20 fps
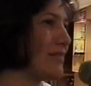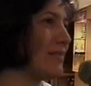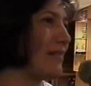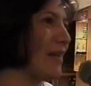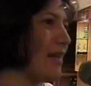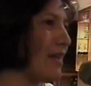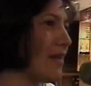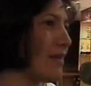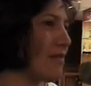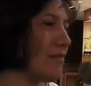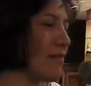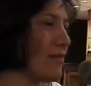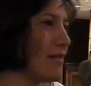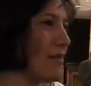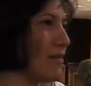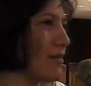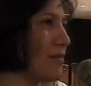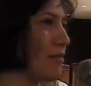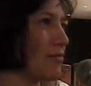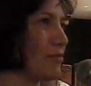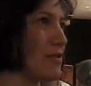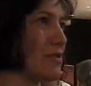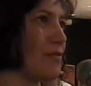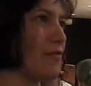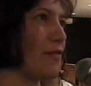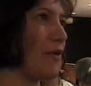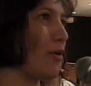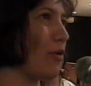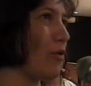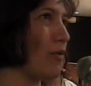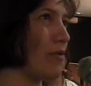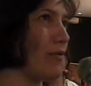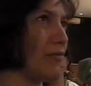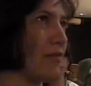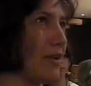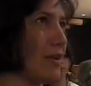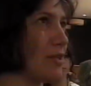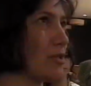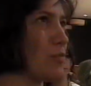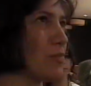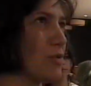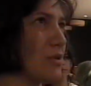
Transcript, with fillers: Tem, eh, você falou várias